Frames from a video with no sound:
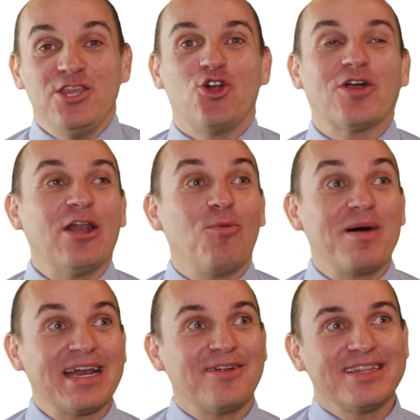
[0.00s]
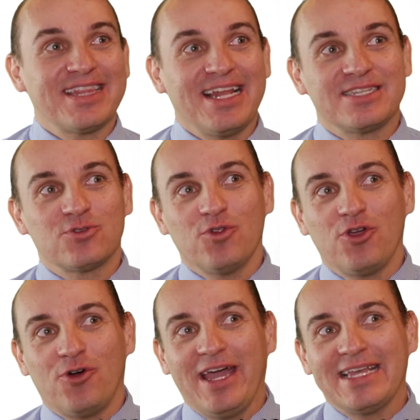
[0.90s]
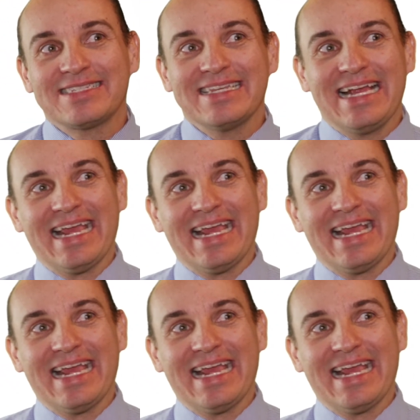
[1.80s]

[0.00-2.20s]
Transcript: Yo creo que lo más relevante del estudio es